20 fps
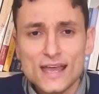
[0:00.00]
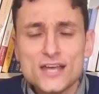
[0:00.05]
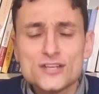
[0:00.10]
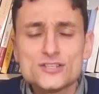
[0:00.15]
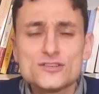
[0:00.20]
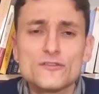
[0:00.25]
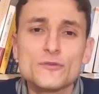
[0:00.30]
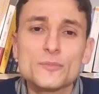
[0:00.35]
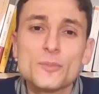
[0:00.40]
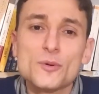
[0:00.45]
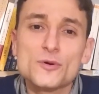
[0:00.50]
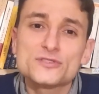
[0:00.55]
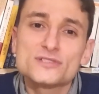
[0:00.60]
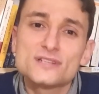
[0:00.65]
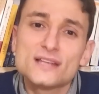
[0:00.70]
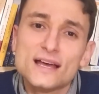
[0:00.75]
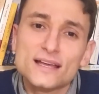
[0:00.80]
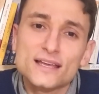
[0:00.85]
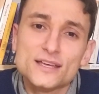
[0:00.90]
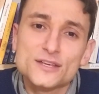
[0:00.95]
Et je vous
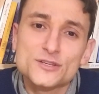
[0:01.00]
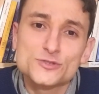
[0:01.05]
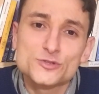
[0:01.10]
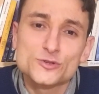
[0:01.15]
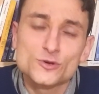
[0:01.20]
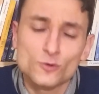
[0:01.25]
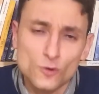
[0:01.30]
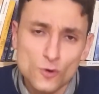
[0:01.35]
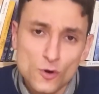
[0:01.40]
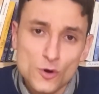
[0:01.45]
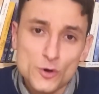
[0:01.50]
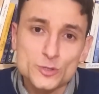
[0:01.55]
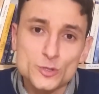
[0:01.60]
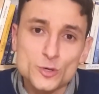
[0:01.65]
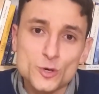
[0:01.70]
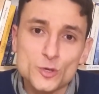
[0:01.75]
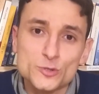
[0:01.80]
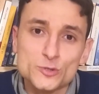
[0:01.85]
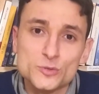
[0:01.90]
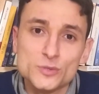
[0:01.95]
pose la question,
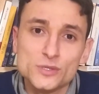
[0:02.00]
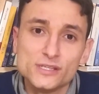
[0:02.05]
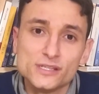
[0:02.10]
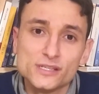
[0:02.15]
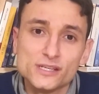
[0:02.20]
aujourd'hui,